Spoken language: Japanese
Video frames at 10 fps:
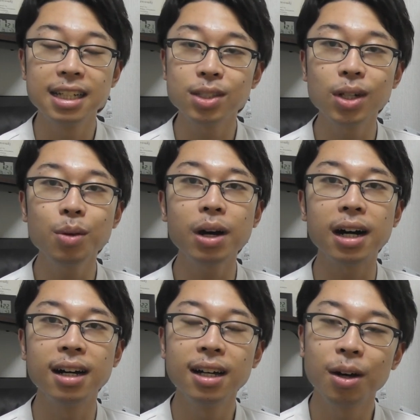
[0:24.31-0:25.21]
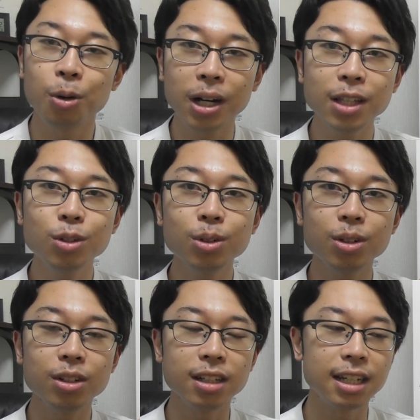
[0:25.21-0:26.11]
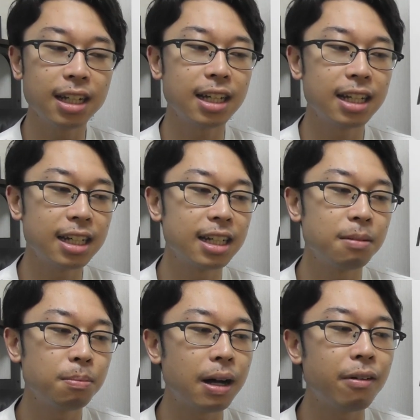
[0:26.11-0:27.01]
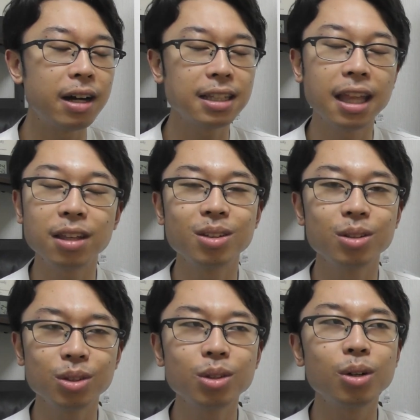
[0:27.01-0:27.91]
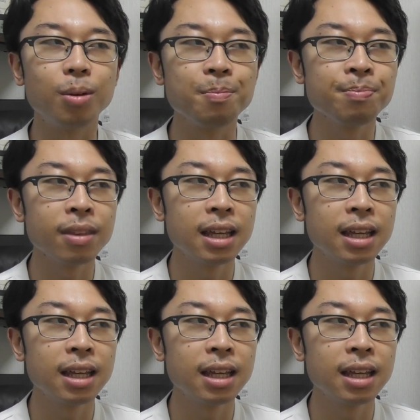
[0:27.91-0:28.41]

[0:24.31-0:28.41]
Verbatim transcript: それは他の、えー、場合で言うと、